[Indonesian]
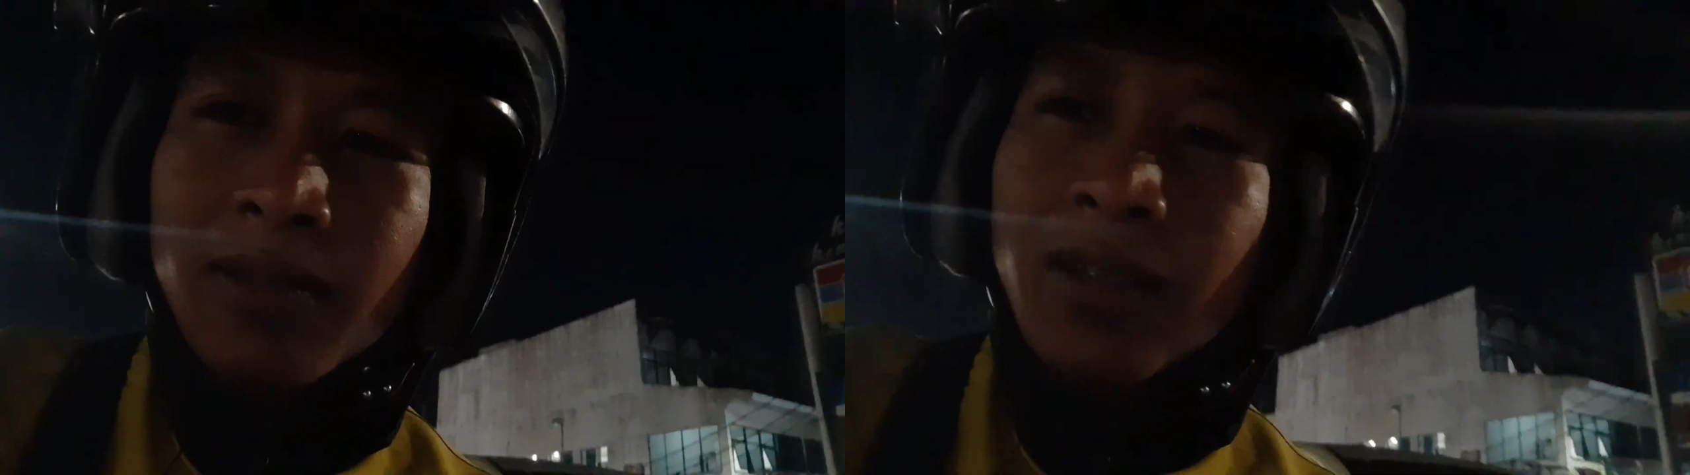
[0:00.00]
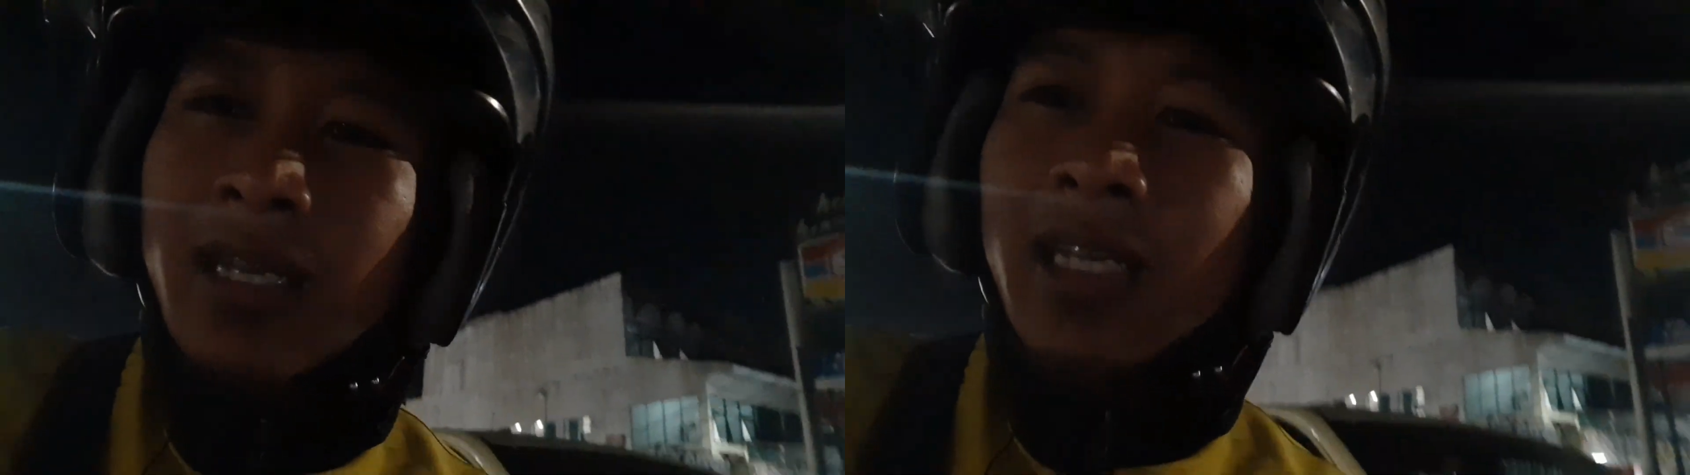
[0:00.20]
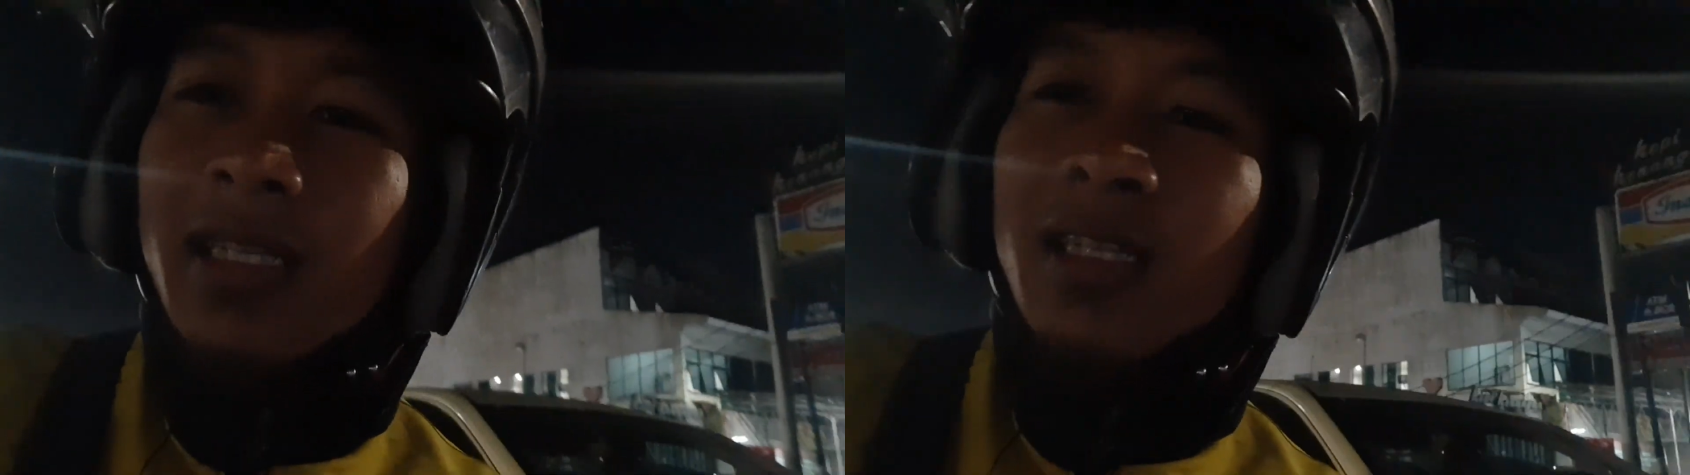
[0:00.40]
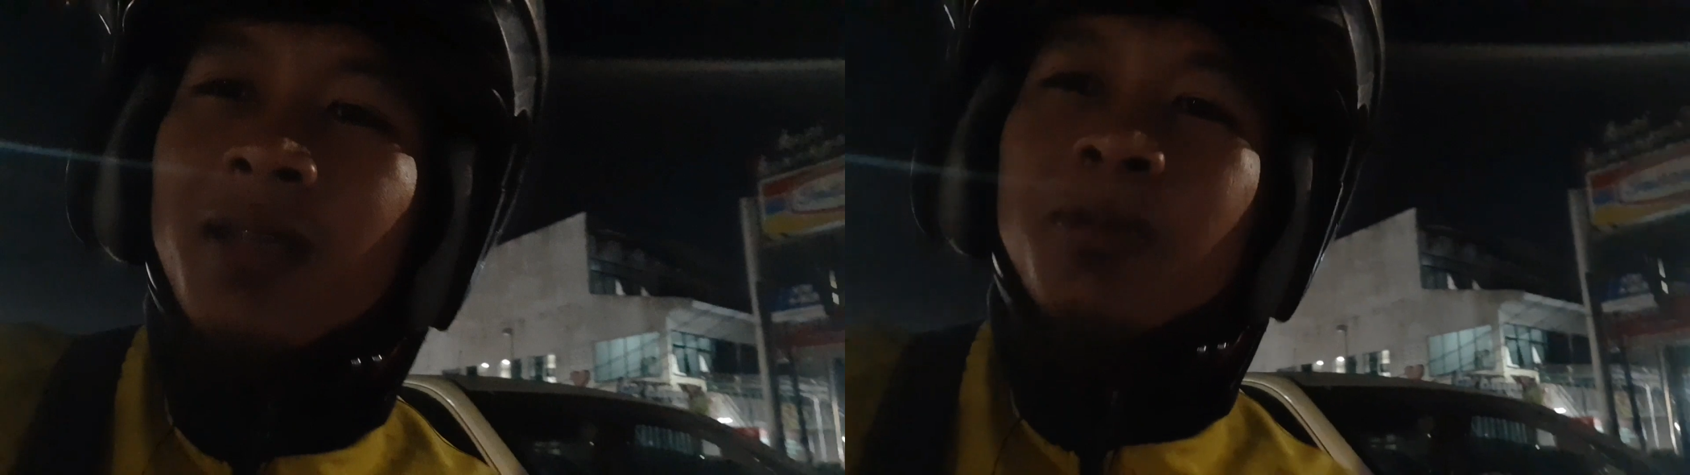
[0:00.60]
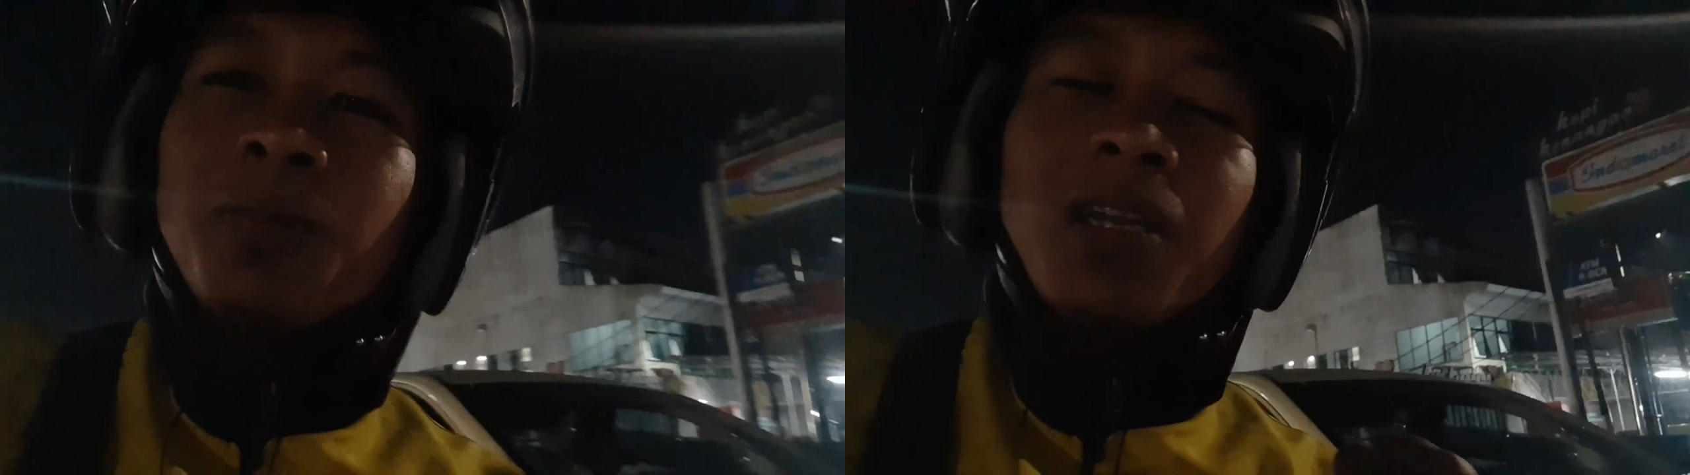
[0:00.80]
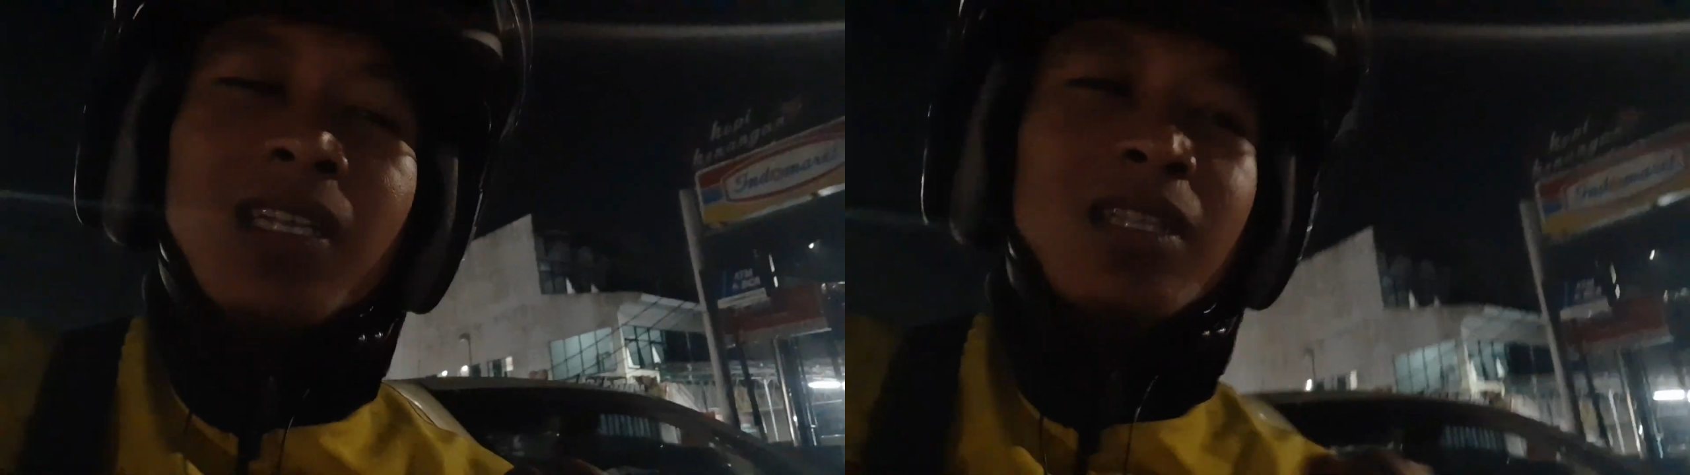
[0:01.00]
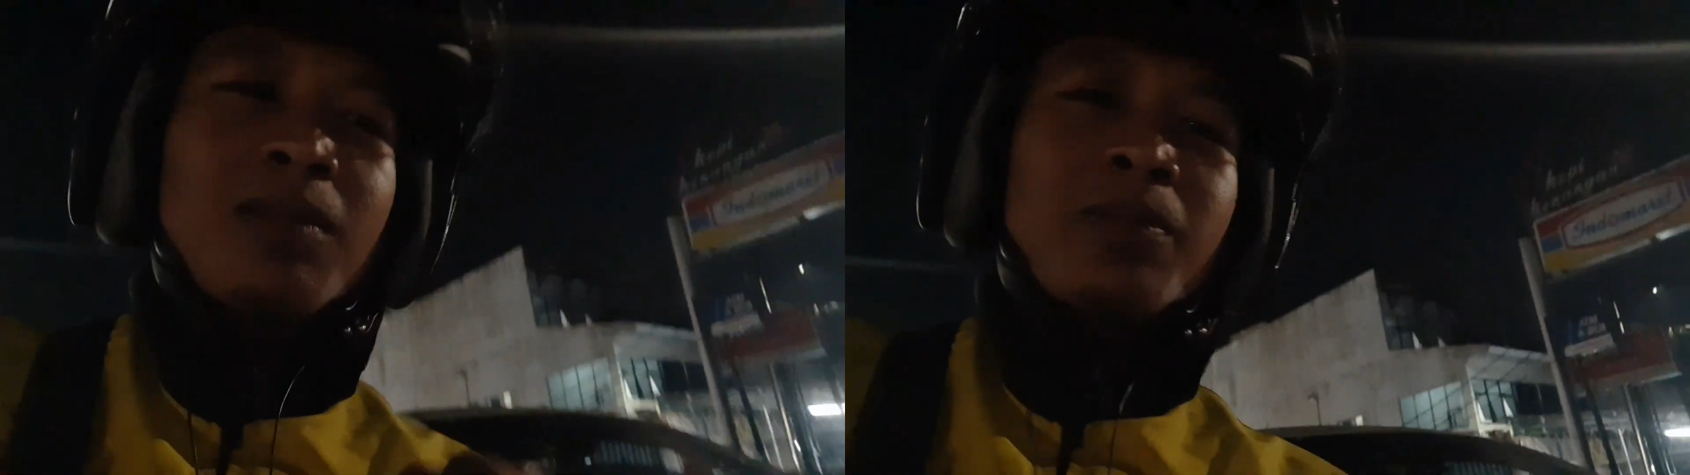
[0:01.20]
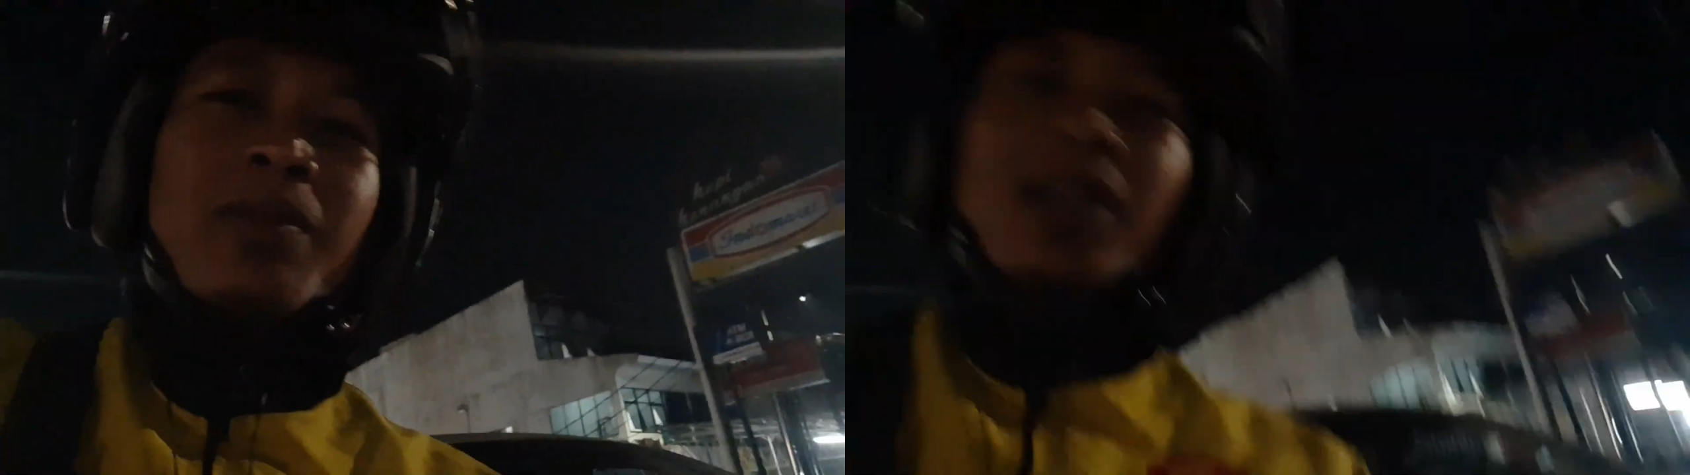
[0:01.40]
Oke tetap semangat
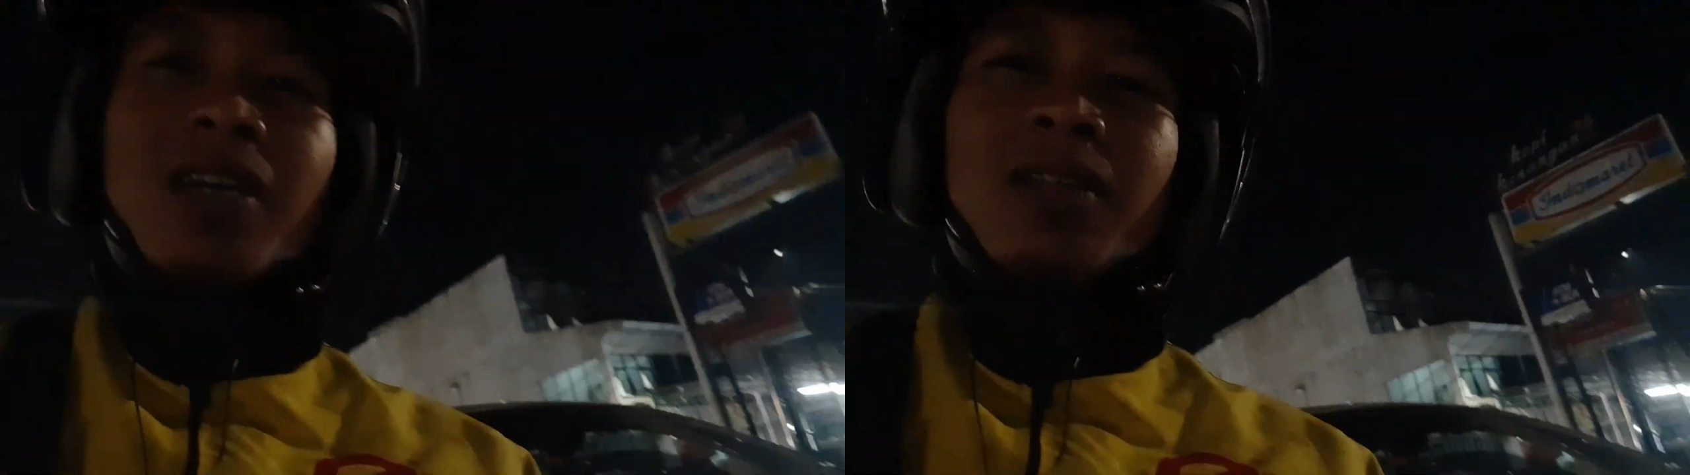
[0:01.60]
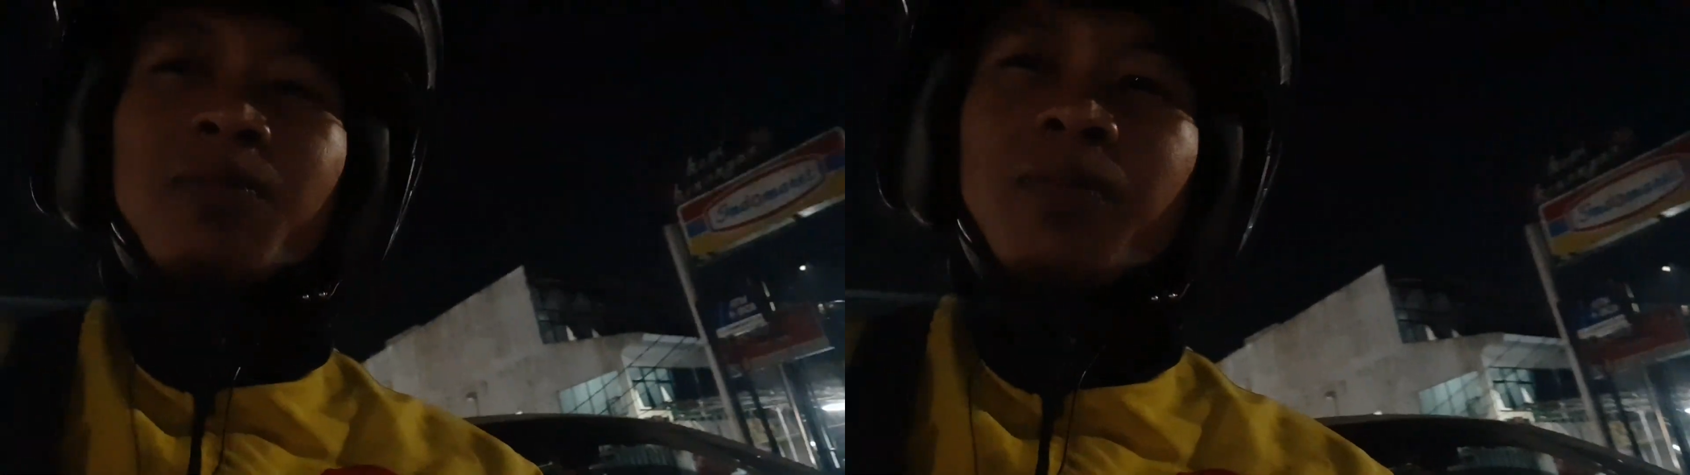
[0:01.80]
tetap semangat.